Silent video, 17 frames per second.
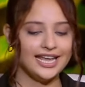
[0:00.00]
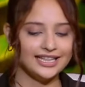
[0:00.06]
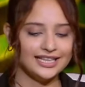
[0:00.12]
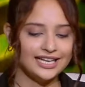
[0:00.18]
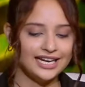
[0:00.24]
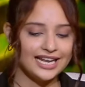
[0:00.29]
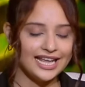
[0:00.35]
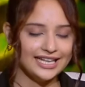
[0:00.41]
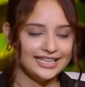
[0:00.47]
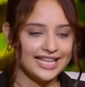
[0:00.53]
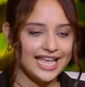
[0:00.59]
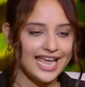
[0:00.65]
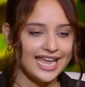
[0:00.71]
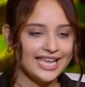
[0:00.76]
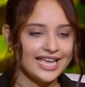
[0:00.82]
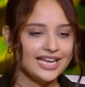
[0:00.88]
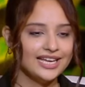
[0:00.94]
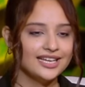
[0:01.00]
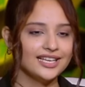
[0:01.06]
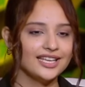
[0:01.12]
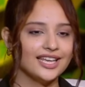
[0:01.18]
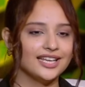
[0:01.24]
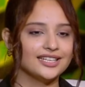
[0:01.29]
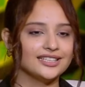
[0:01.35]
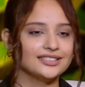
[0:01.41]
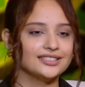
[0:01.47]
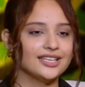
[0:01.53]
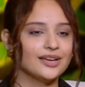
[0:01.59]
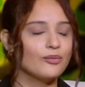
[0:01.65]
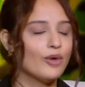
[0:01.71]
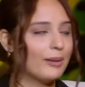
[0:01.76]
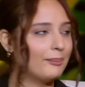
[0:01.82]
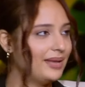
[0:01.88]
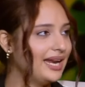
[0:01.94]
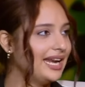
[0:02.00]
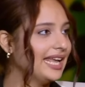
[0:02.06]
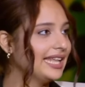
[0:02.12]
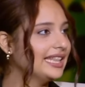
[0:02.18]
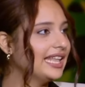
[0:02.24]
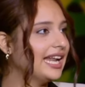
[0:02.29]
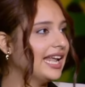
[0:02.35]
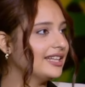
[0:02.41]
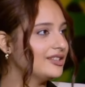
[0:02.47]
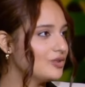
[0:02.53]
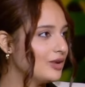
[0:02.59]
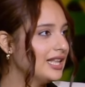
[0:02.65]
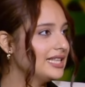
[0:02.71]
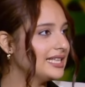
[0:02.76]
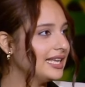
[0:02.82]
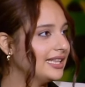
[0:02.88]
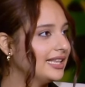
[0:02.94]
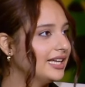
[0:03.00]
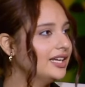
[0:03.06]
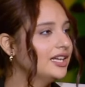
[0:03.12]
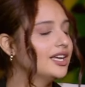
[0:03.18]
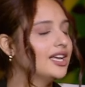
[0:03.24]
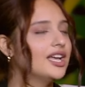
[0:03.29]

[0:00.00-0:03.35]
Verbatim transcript: ان انا لقيت ايه كانت معبره جدا عن سؤال زي ده